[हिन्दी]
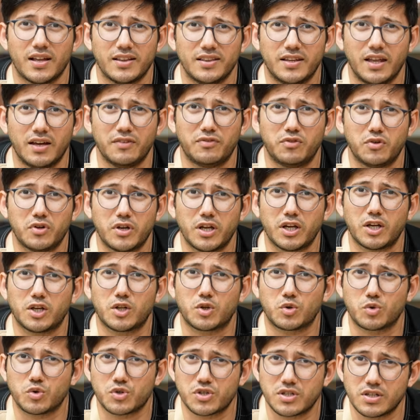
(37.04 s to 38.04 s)
देयरफॉर ये
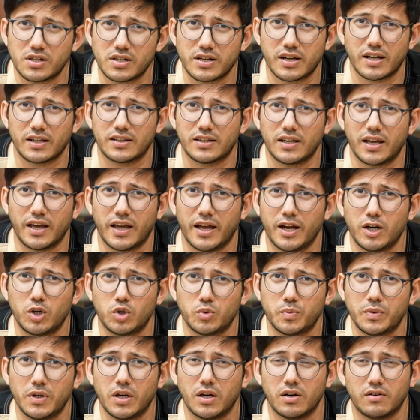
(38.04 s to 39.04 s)
क्रूशल रहता है
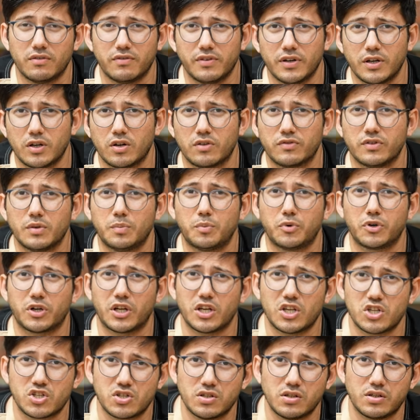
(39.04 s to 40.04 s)
टू बी अवेयर ऑफ द
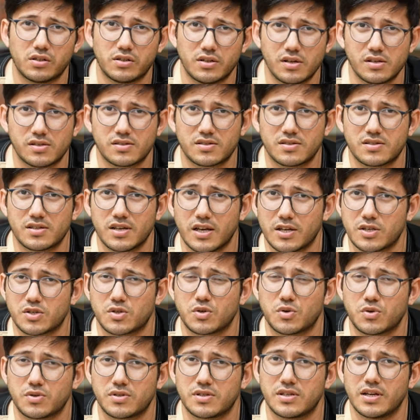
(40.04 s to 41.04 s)
पोटेंशियल रिस्क
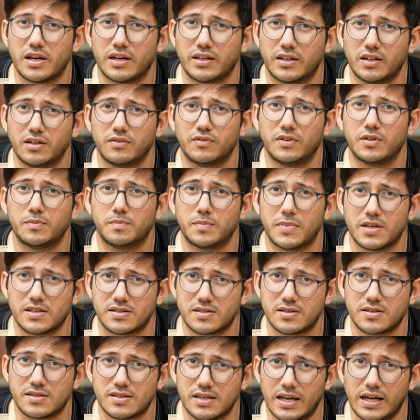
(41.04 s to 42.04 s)
एसोसिएटेड विद
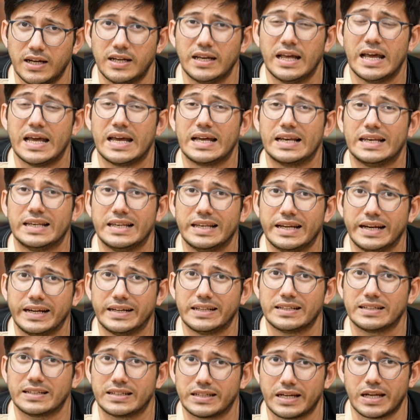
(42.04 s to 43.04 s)
पेस्टिसाइड
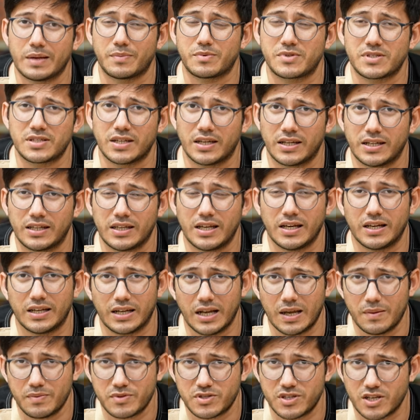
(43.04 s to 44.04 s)
लेड इन ग्रेप्स यानी कि
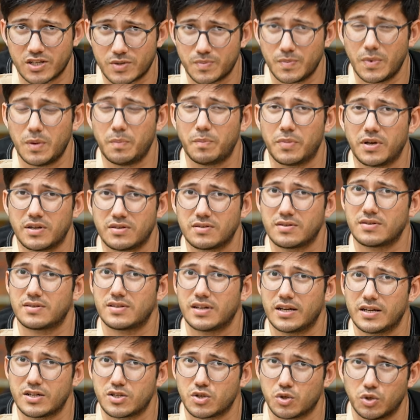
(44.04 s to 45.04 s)
ग्रेप्स जिसमें
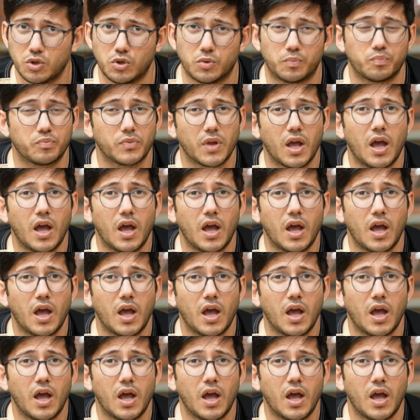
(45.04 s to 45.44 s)
पेस्टिसाइड्स हो